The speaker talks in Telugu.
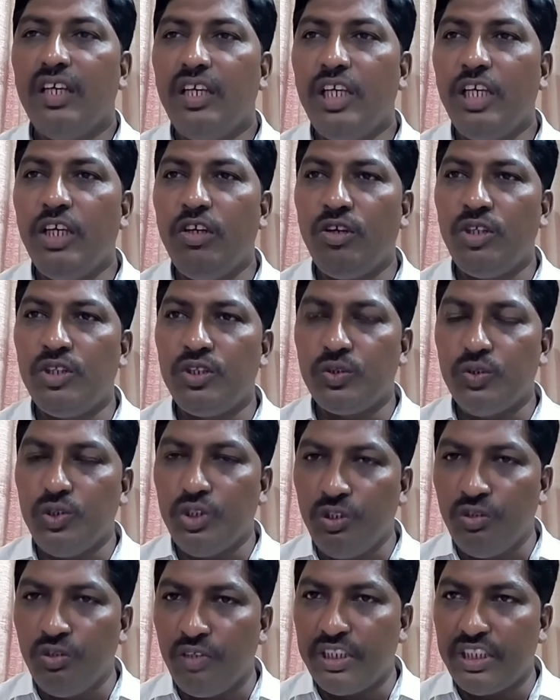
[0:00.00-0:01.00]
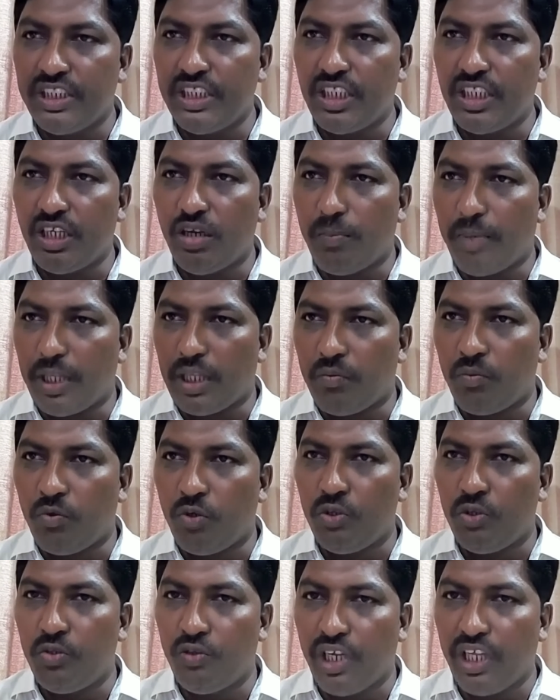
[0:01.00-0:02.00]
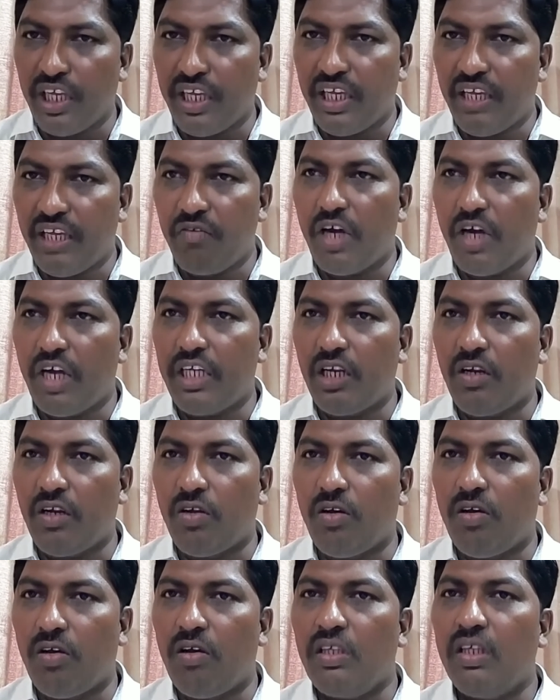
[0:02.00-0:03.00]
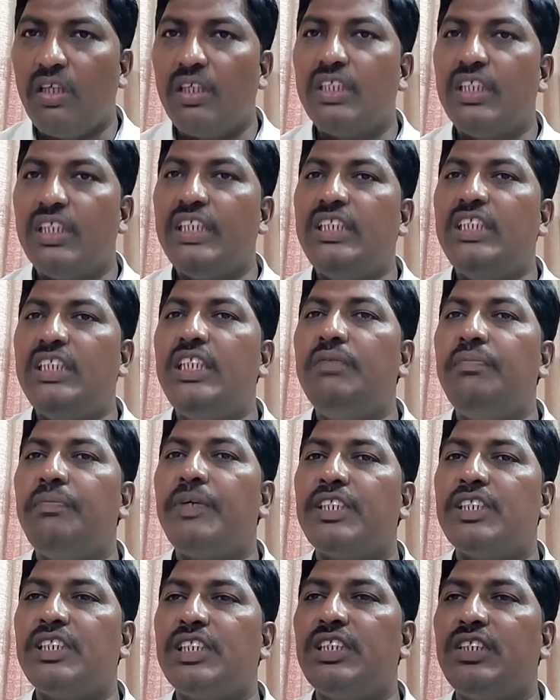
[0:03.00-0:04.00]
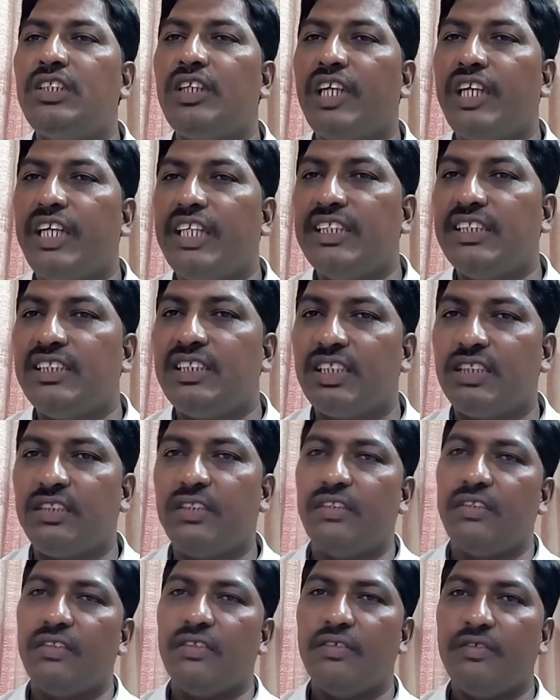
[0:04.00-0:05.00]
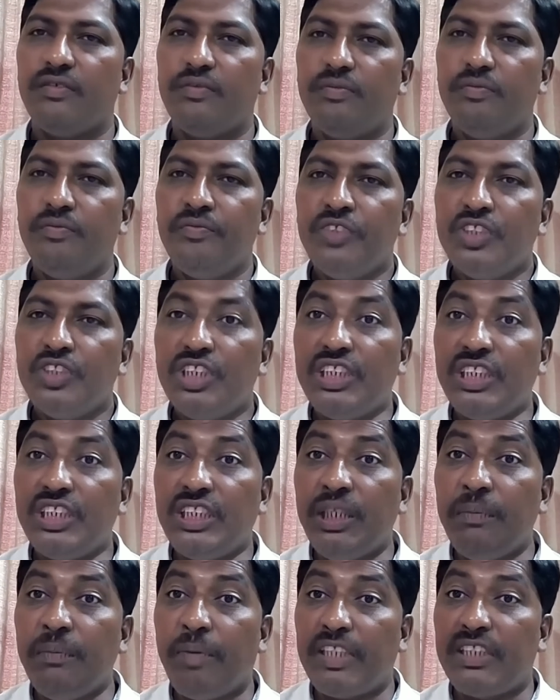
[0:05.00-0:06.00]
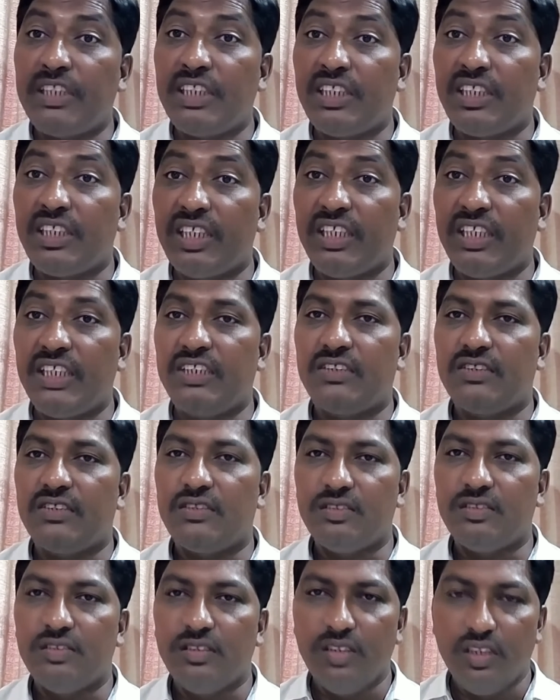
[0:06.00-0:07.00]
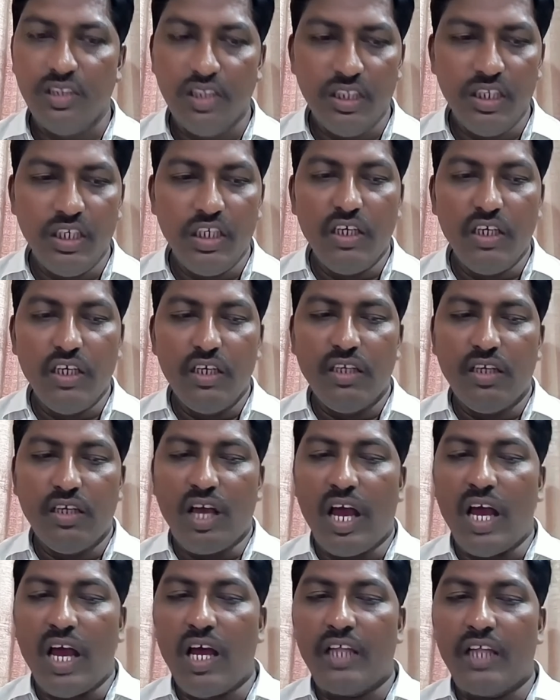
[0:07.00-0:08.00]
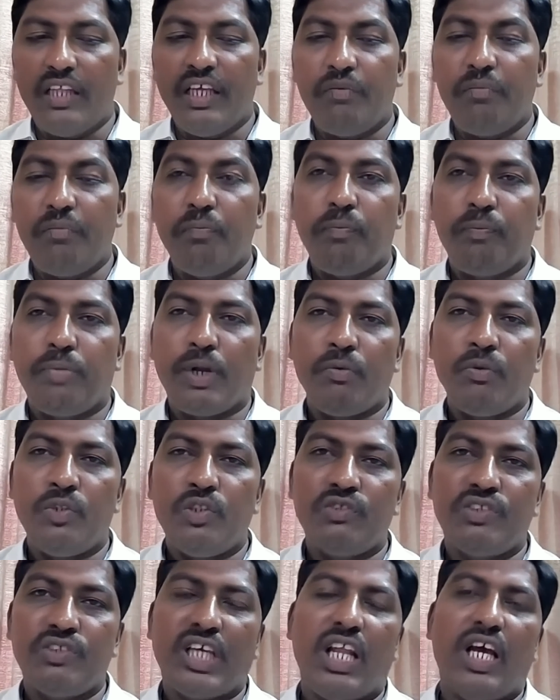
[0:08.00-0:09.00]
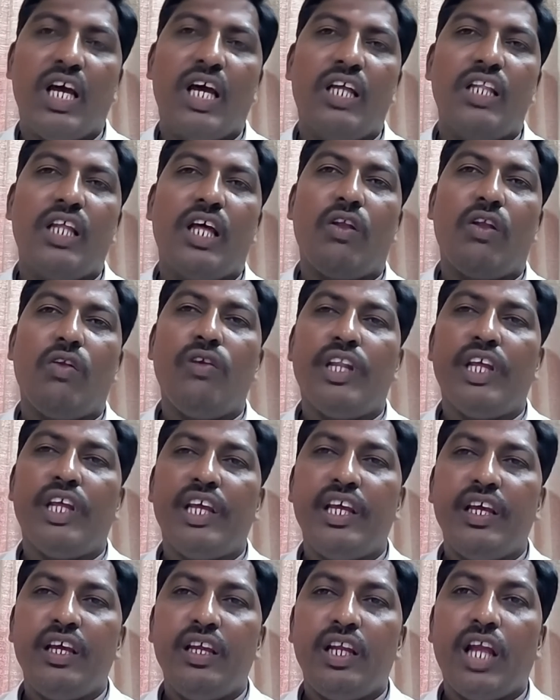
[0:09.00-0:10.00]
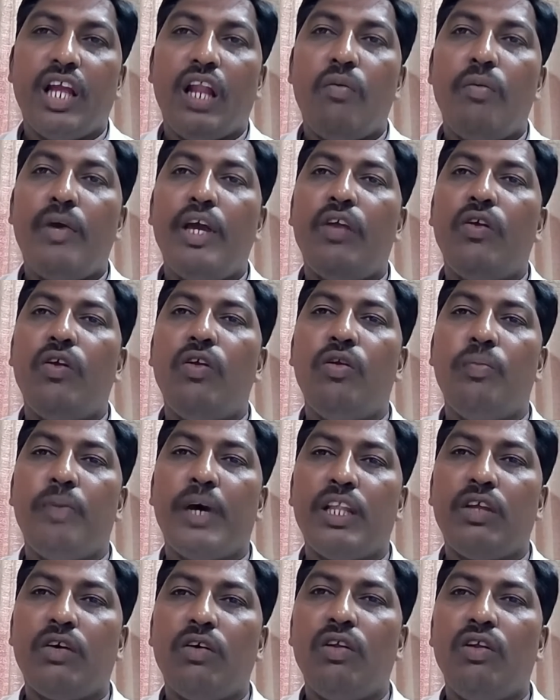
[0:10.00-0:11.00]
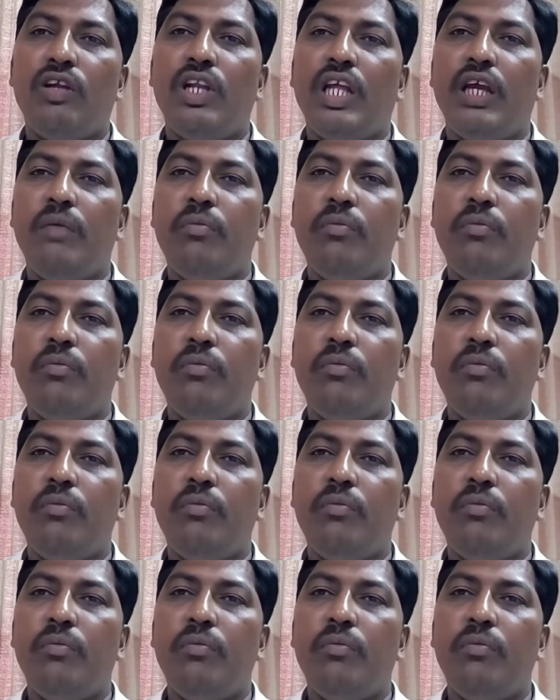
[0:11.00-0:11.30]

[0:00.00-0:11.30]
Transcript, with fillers: ఈ రోజు యూనివర్సిటీలు పదమూడు ఉంటే వాటిల్లో సిక్స్టీ పర్సెంట్ రెడ్డి సార్ సిక్స్టీ పర్సెంట్ రెడ్డిస్ అదే ప్రభుత్వ సలహాదారులు ఉంటే నలభై రెండు పదవులు ఉంటే